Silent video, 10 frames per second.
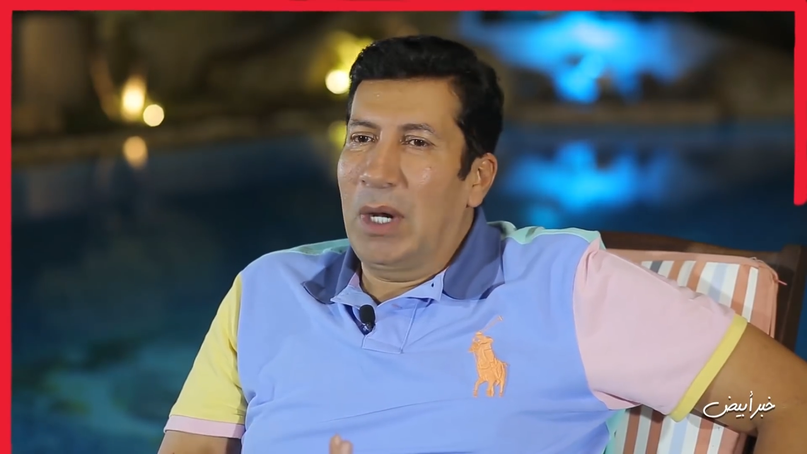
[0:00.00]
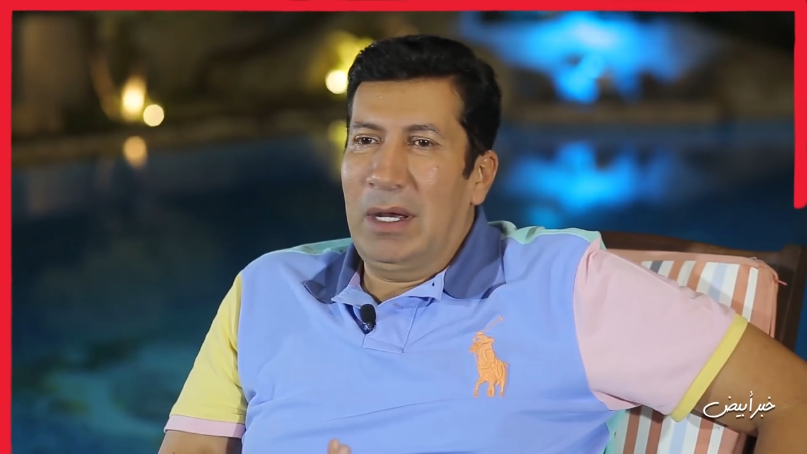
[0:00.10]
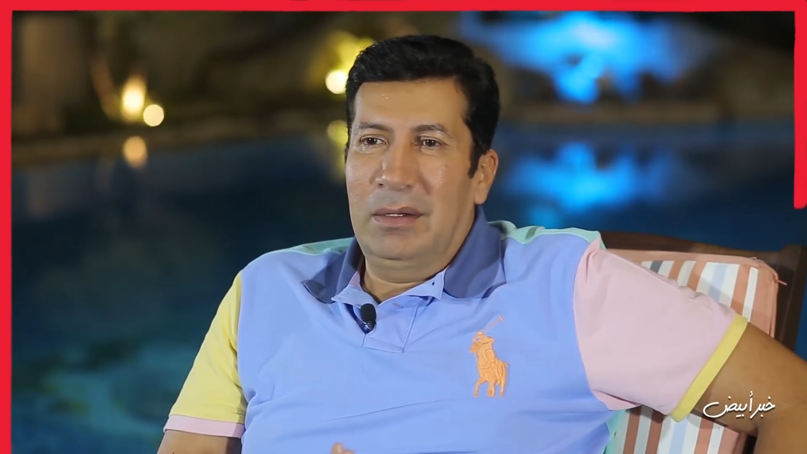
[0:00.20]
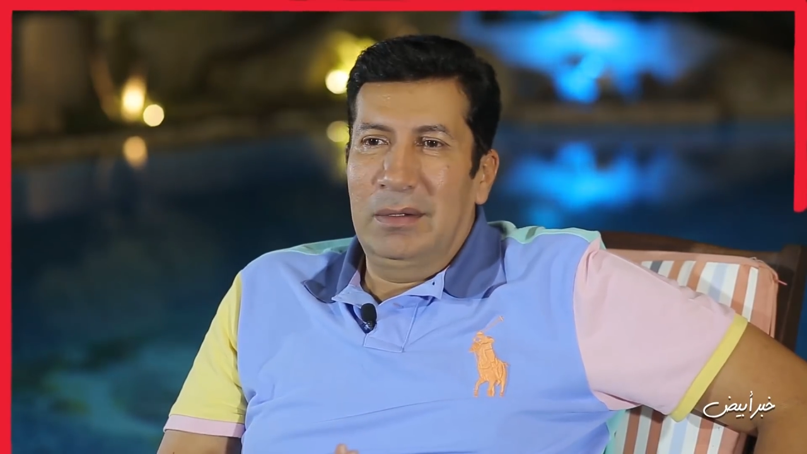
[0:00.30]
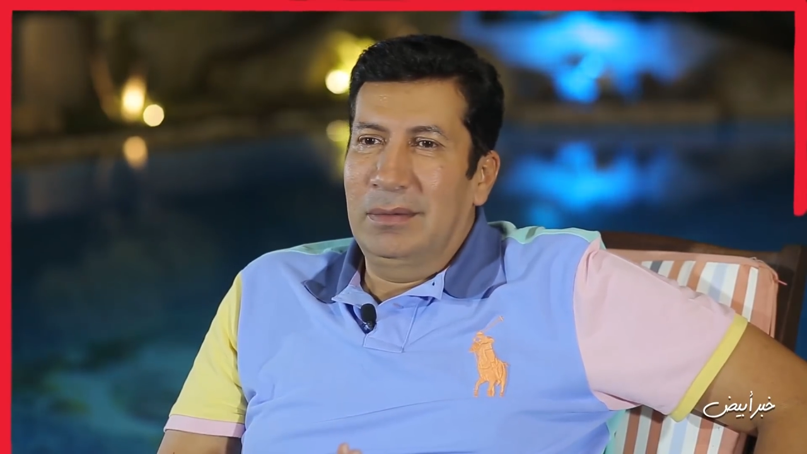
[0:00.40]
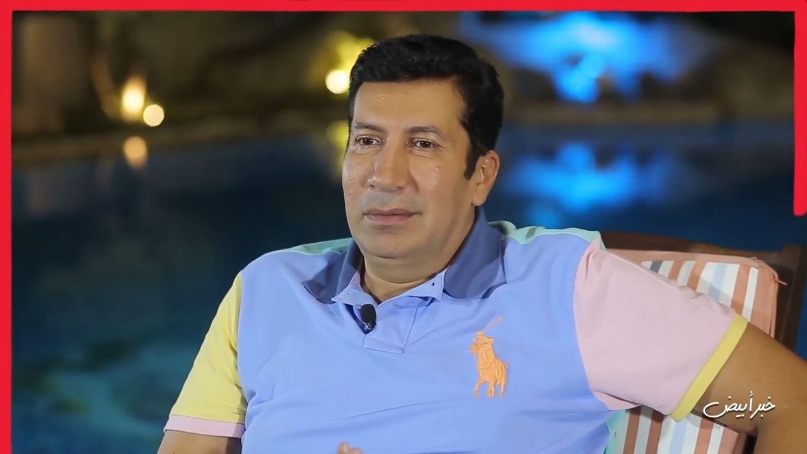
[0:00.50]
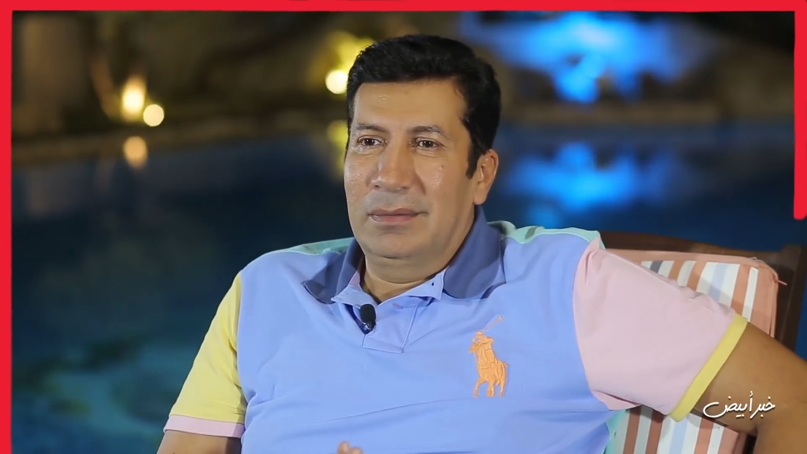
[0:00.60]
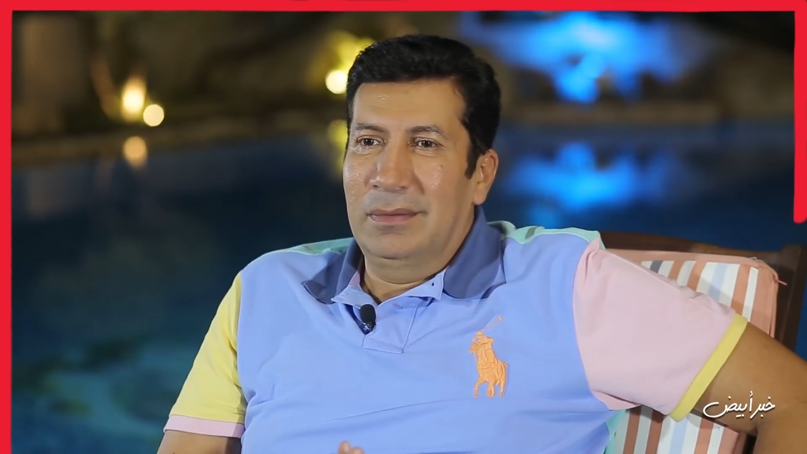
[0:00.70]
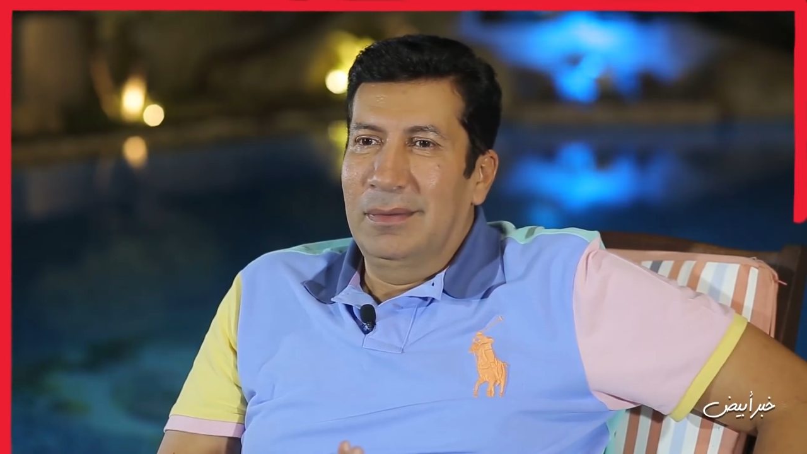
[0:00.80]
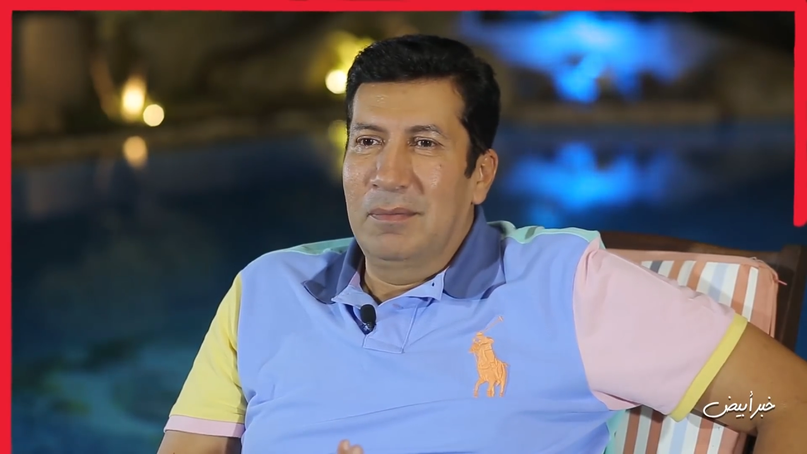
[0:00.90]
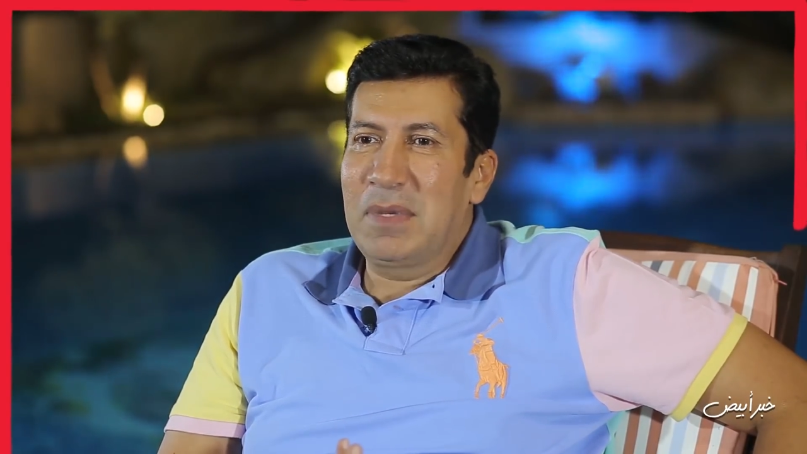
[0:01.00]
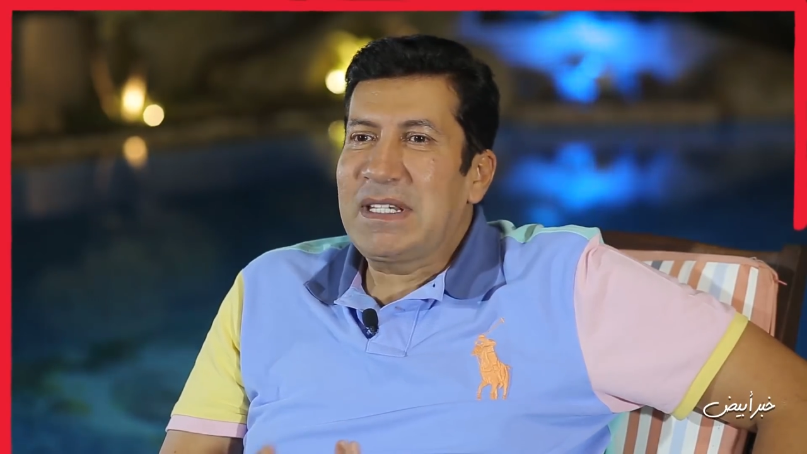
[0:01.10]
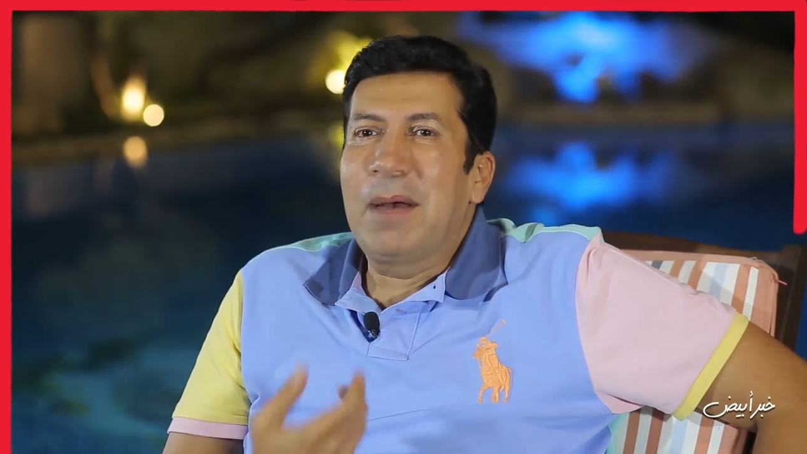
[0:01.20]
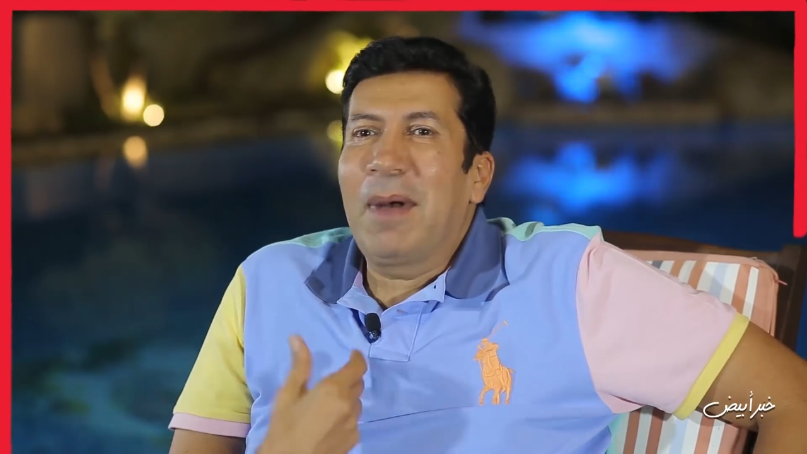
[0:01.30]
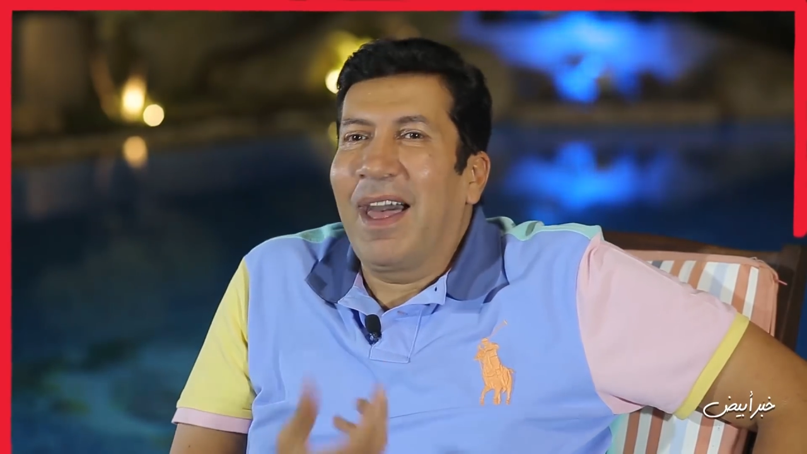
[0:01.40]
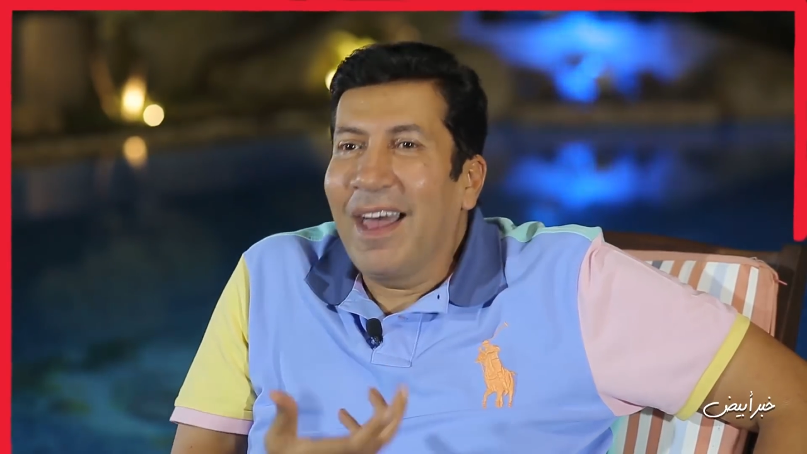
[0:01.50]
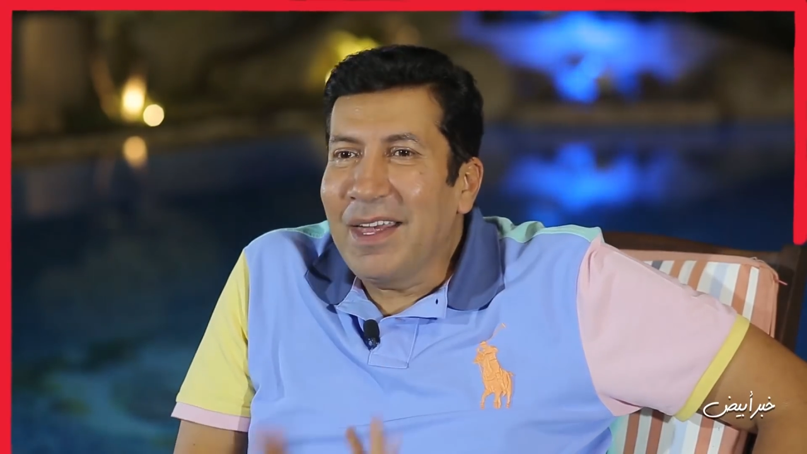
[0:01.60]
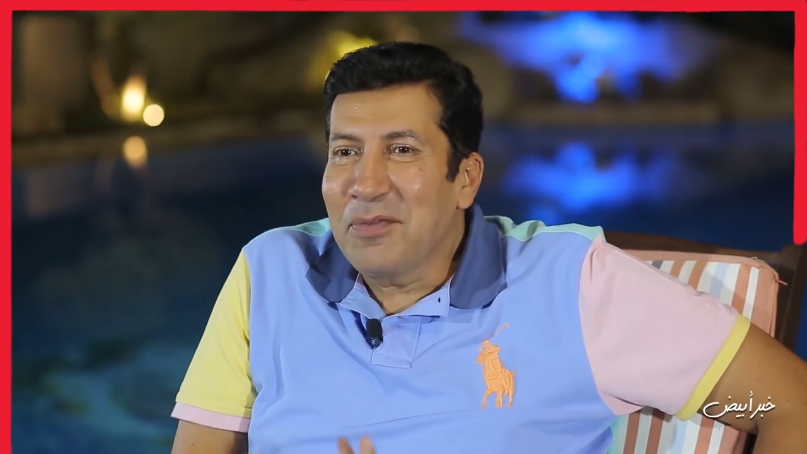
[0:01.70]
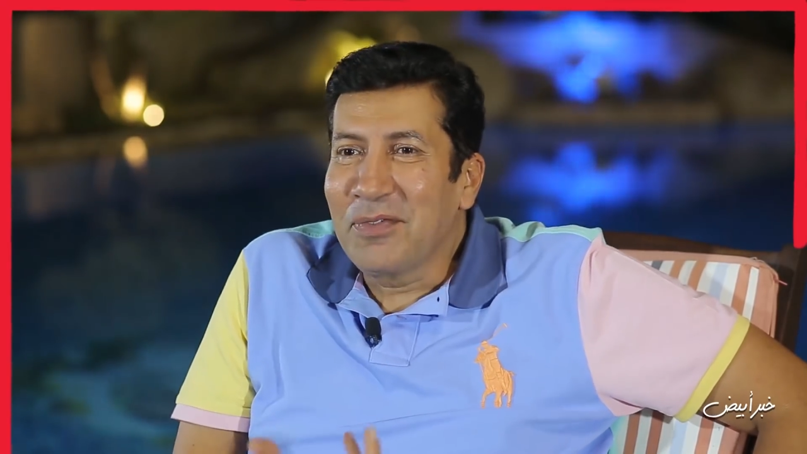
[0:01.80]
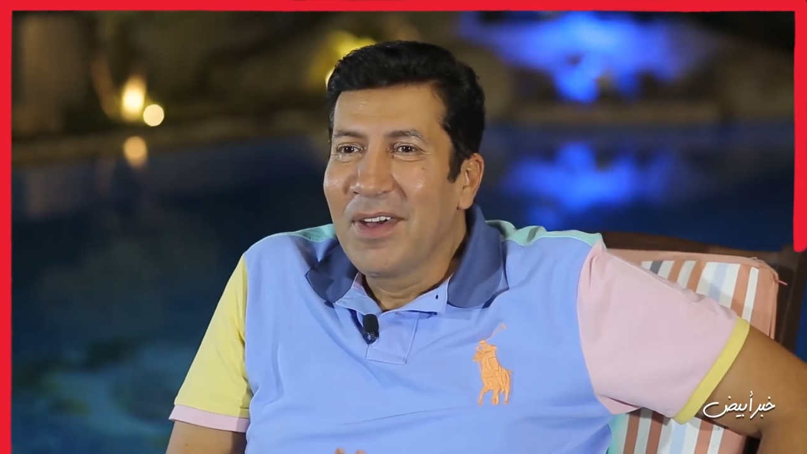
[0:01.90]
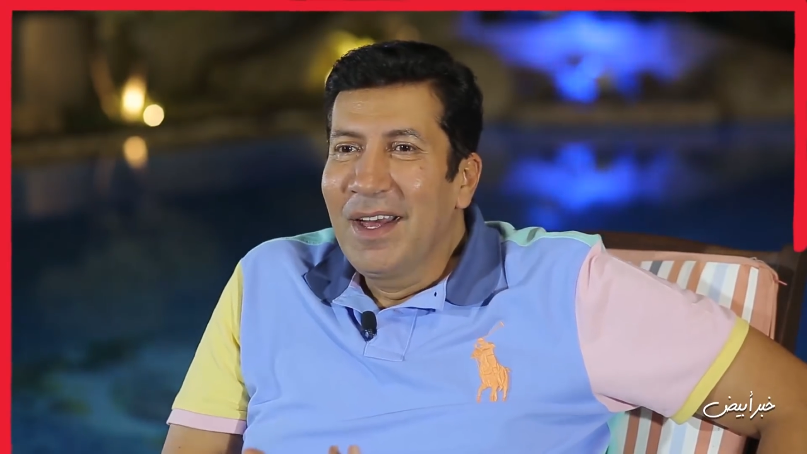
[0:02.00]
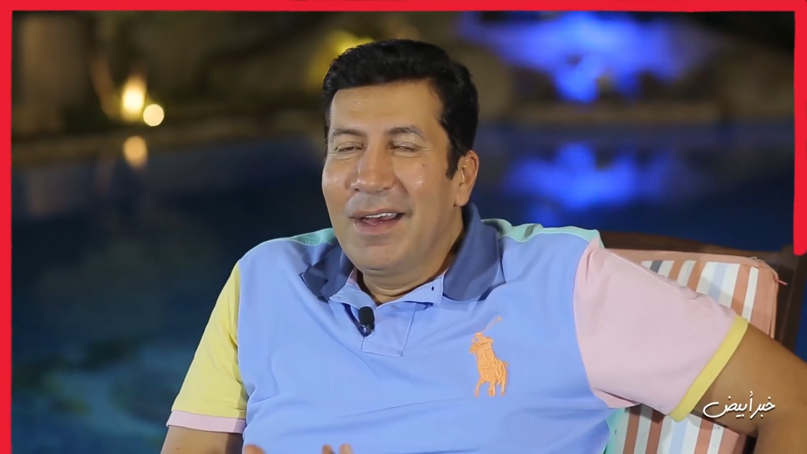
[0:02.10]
لا بس هبقى خايف